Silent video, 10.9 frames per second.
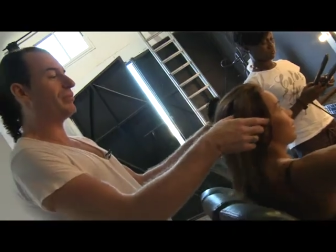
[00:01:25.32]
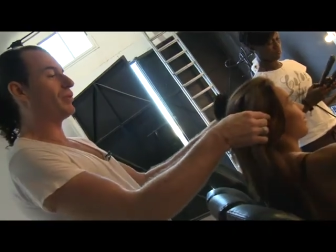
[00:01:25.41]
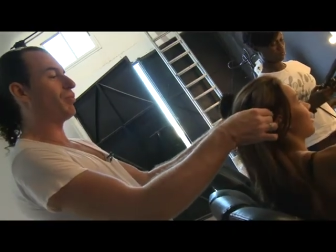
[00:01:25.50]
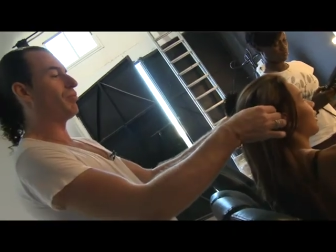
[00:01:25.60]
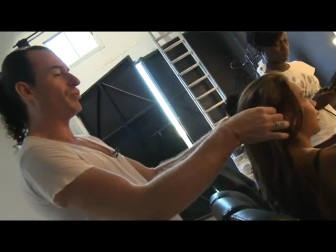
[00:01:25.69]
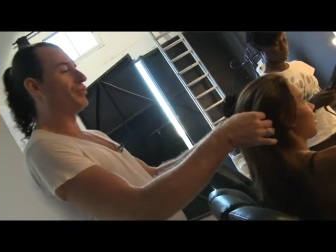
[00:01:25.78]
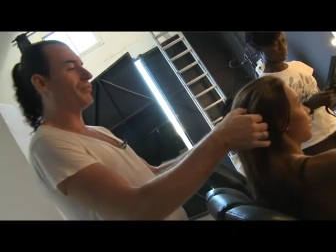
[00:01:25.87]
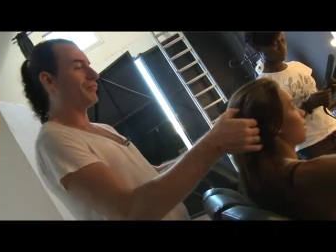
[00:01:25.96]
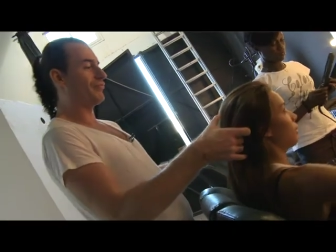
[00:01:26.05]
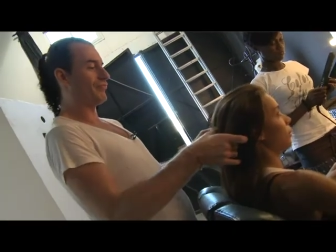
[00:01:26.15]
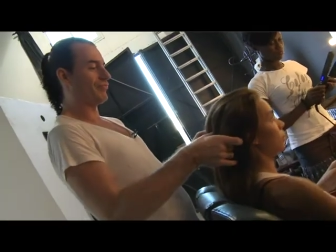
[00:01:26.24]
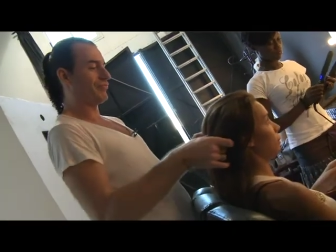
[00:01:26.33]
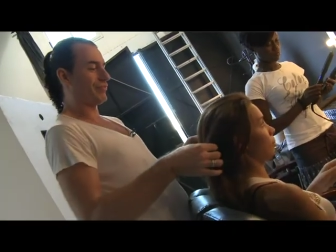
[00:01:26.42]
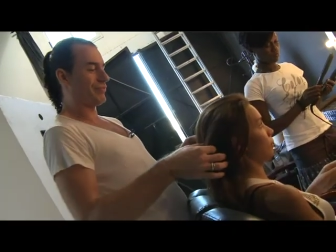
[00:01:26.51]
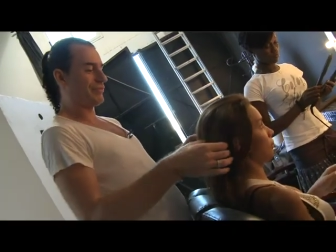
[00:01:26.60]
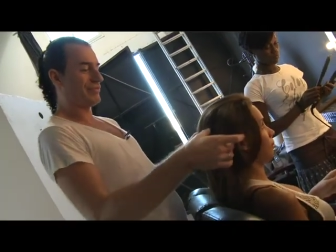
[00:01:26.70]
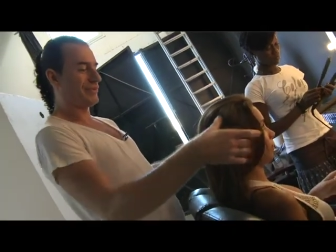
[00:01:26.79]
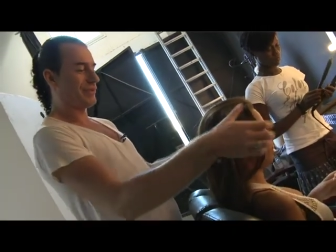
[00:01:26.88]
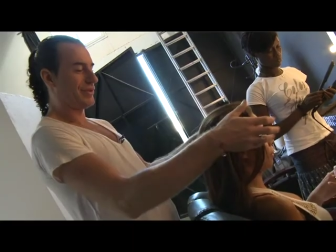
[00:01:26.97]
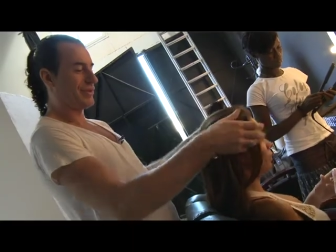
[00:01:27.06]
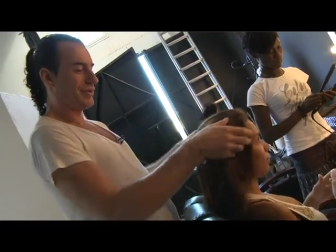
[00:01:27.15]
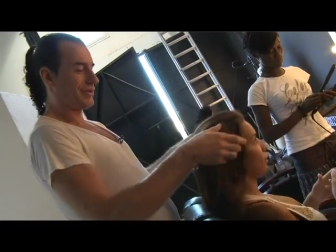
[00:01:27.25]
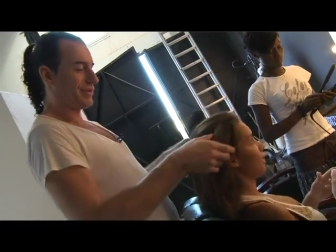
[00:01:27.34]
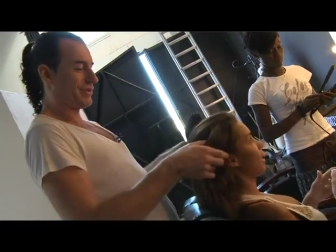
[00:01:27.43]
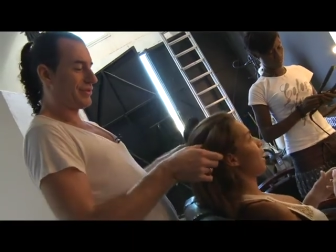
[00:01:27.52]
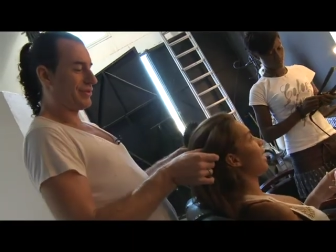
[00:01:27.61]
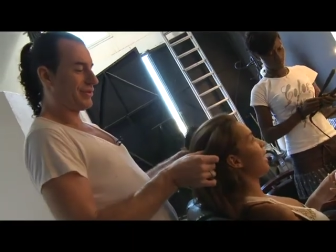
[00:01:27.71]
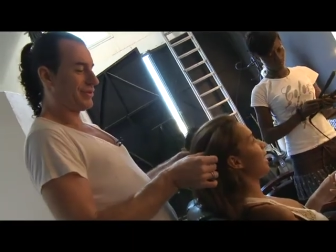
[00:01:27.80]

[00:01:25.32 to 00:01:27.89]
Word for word: On a décidé aujourd'hui, pour le look d'Inès,